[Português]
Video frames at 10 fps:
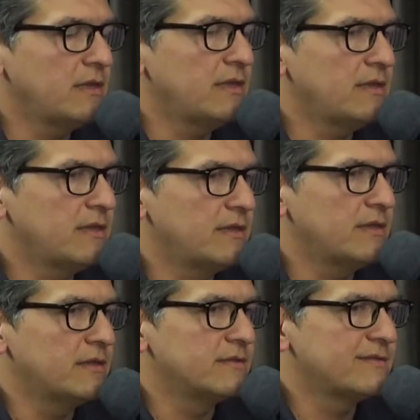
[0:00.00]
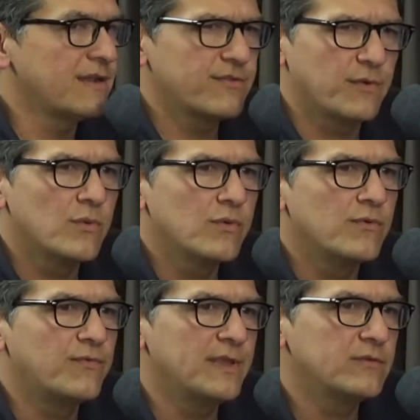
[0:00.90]
E se ela tiver algum
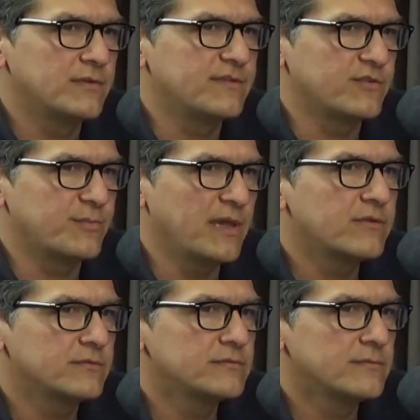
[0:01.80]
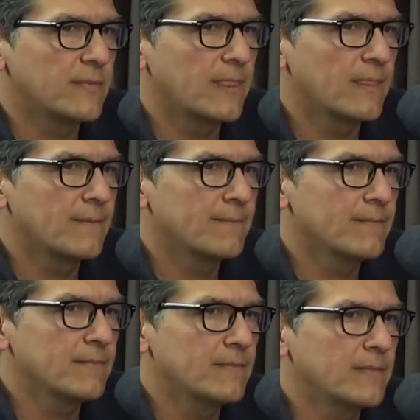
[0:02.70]
conflito nesse aspecto,
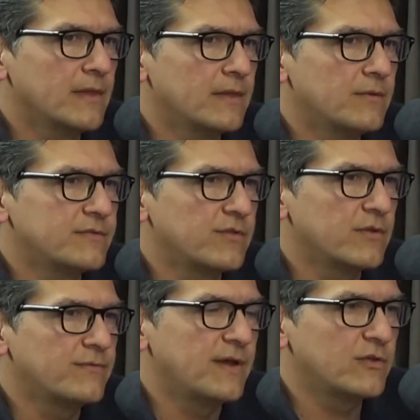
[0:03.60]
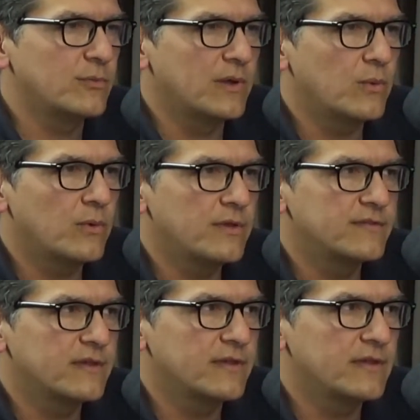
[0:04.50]
né, ou seja, faz alguma
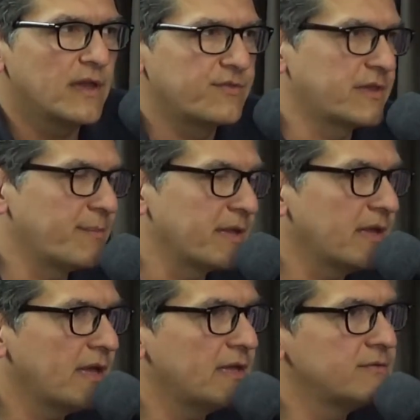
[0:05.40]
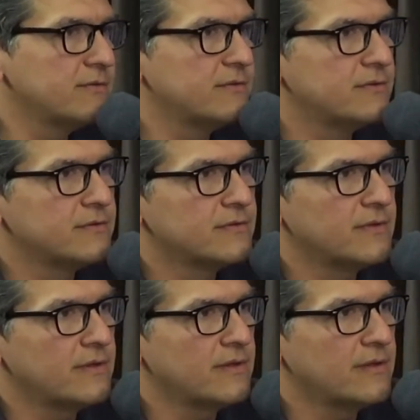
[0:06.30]
coisa e acha que é pecado,
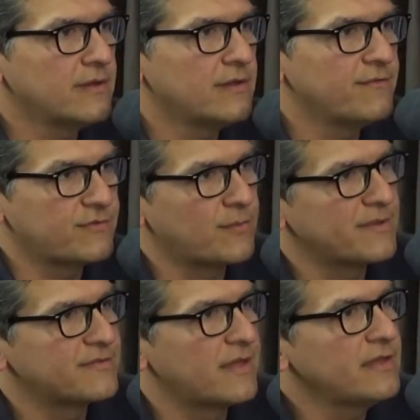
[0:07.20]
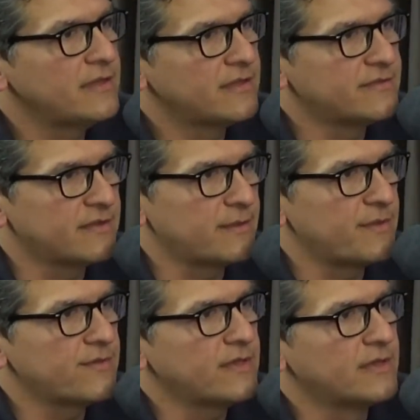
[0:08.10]
vai somatizar aí,
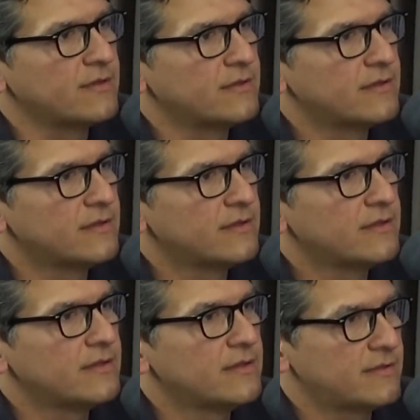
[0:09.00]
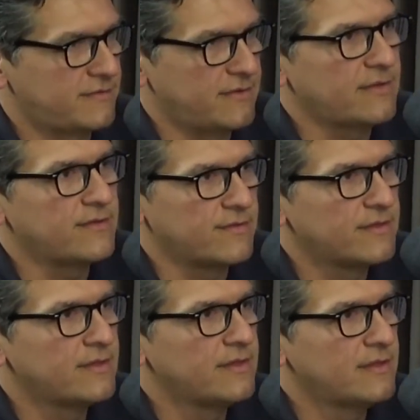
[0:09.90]
exatamente aí. Hum. Você entende?